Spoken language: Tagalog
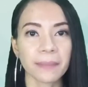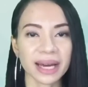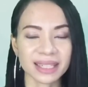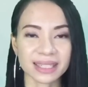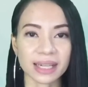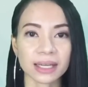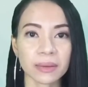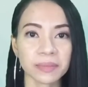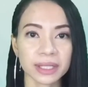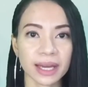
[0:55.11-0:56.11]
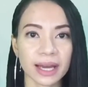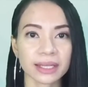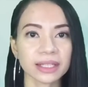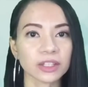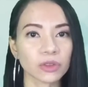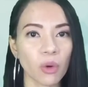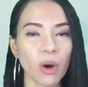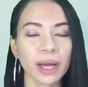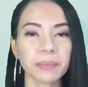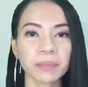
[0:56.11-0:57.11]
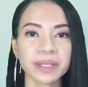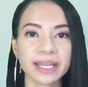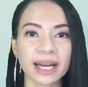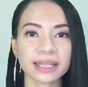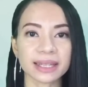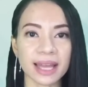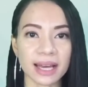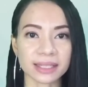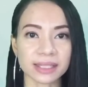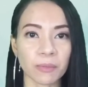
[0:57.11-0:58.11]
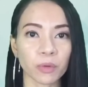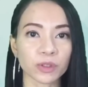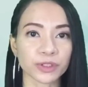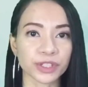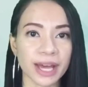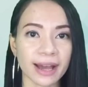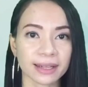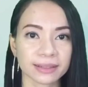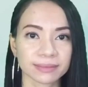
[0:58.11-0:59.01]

para sa karamihan ito ay mabigat na sa bulsa.